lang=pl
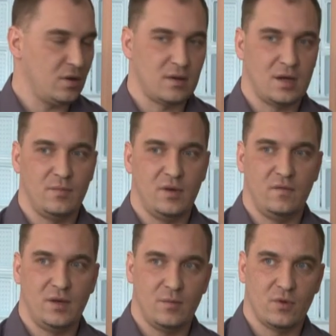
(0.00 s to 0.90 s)
czasami
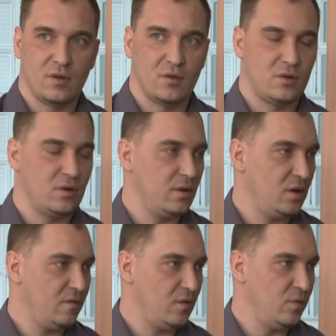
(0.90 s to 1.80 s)
wiem, że coś się
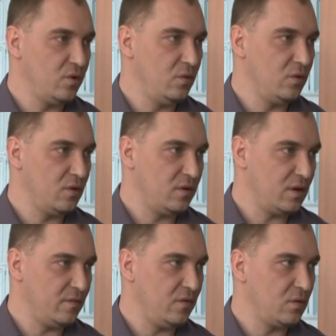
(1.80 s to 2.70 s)
dzieje w Obrzychu czy
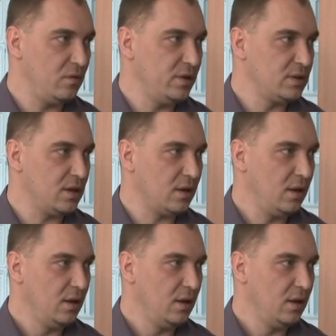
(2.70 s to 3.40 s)
tam w okolicach,